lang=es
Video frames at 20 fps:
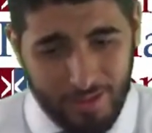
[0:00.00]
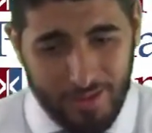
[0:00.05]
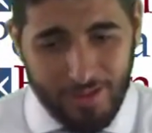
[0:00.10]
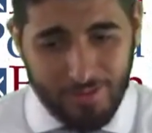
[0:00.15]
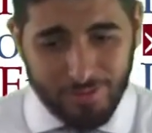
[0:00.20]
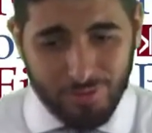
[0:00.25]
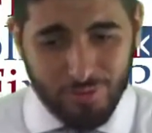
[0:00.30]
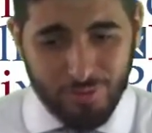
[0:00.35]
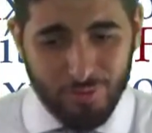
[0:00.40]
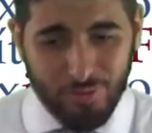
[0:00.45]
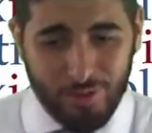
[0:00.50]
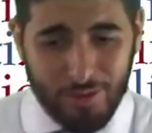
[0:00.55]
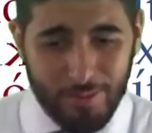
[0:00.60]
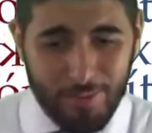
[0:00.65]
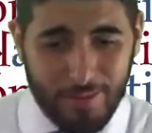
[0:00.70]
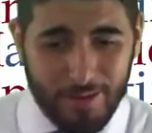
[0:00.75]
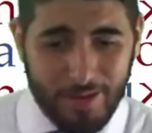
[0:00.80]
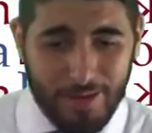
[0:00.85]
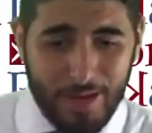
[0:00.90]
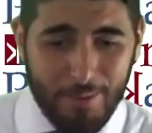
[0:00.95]
Eso es lo que
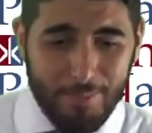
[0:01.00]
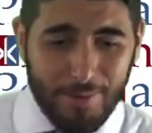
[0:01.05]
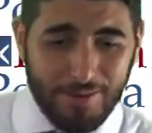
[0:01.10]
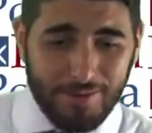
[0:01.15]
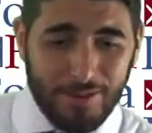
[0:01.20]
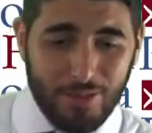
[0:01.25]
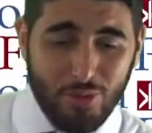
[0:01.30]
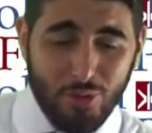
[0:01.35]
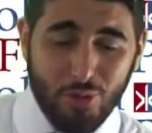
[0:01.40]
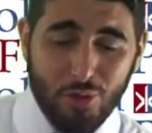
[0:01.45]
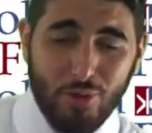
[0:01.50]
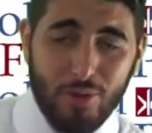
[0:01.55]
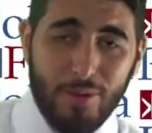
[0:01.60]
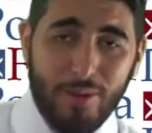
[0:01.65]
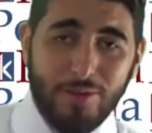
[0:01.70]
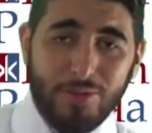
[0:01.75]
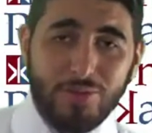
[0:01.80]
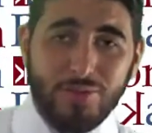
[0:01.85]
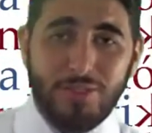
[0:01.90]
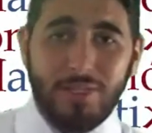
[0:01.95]
va realmente, yo creo que
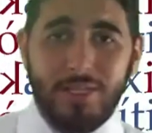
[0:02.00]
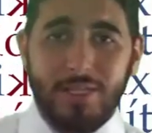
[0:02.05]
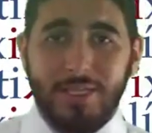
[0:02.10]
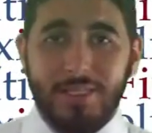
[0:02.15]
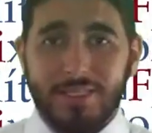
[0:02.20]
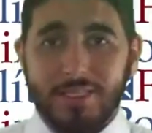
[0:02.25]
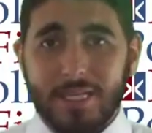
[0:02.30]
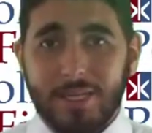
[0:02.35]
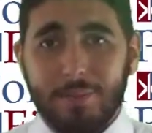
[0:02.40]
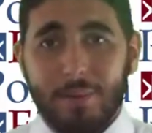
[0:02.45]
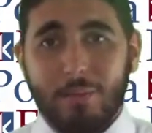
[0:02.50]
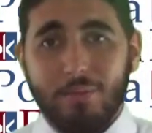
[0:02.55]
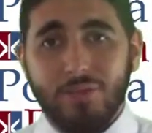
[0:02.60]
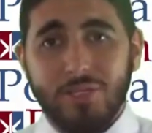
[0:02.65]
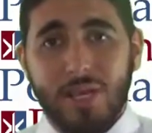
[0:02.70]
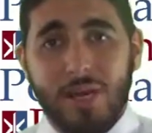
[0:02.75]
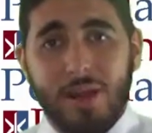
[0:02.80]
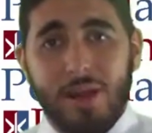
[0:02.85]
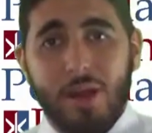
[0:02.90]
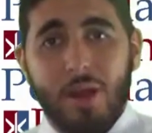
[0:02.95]
va a suceder, es que
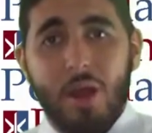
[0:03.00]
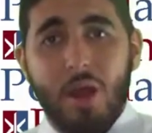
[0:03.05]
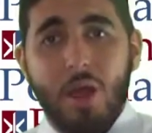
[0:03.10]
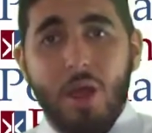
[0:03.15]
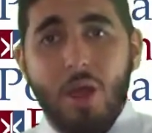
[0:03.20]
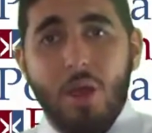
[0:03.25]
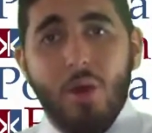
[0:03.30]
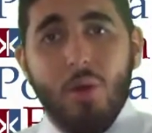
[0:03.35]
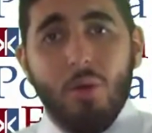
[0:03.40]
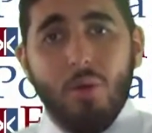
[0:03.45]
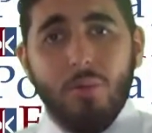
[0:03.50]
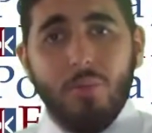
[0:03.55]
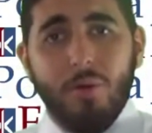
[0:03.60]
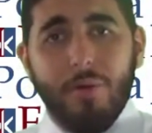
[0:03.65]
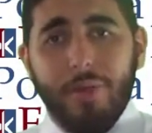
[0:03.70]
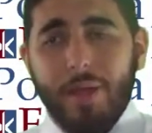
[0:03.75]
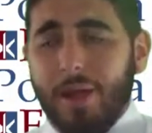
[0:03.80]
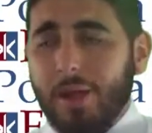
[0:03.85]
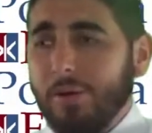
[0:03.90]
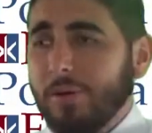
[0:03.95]
vamos a agarrar un
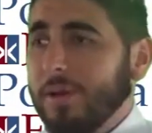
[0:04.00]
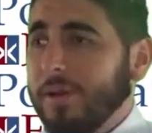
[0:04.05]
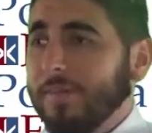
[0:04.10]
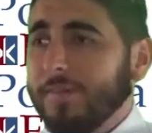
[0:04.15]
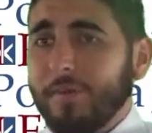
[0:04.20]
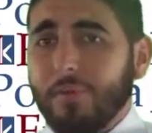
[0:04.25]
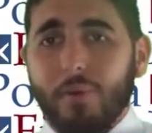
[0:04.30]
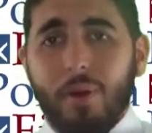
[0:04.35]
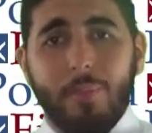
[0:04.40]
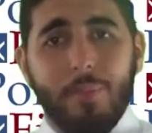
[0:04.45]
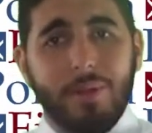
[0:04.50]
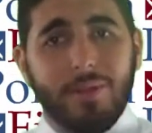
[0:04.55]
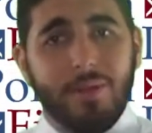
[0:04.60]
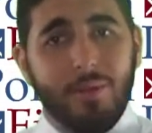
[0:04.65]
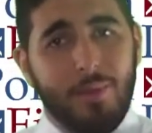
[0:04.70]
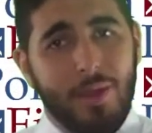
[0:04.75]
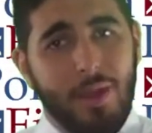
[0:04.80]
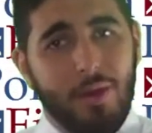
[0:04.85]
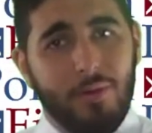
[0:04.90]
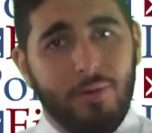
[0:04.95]
modelo que
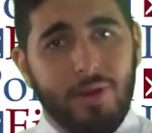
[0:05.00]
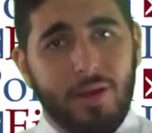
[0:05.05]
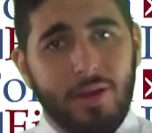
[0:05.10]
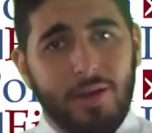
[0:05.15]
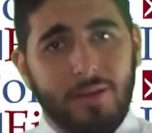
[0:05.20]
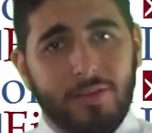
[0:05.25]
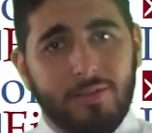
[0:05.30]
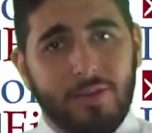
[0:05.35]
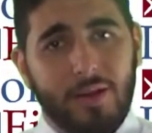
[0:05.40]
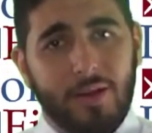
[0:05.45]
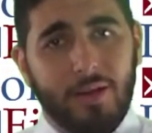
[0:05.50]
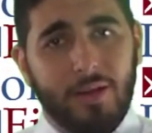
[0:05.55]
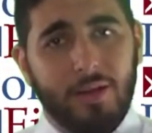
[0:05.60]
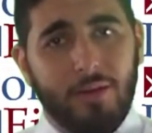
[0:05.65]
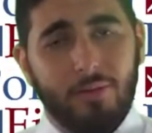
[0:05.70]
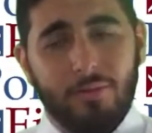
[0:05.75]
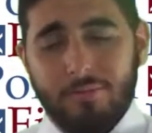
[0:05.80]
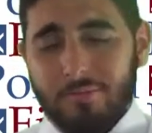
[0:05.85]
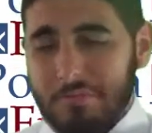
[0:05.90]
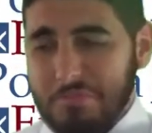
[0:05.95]
seguramente vieron en el
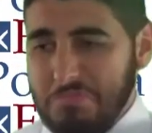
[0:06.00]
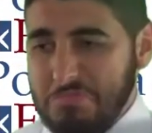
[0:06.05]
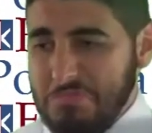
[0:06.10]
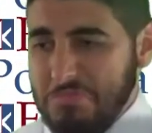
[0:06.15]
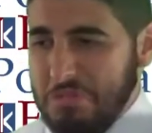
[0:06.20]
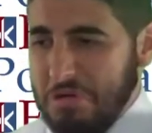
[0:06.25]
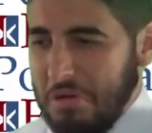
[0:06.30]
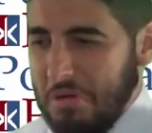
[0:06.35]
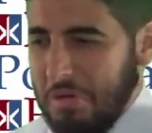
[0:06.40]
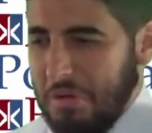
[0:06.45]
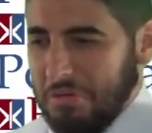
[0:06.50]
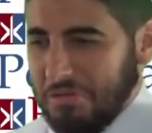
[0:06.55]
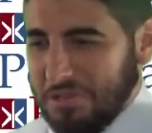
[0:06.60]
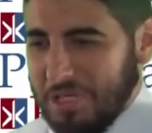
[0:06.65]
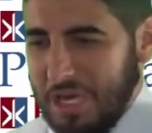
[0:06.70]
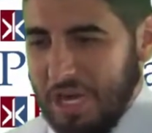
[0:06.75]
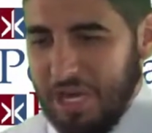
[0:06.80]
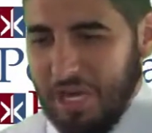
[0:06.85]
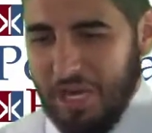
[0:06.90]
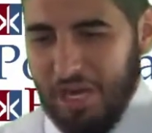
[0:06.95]
extranjero, lo vamos
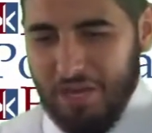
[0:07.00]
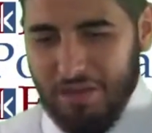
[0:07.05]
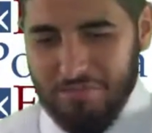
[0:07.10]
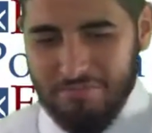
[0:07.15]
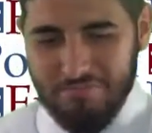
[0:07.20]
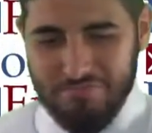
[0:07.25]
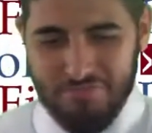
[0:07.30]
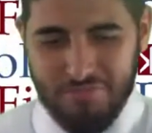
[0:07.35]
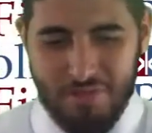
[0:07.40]
a agarrar,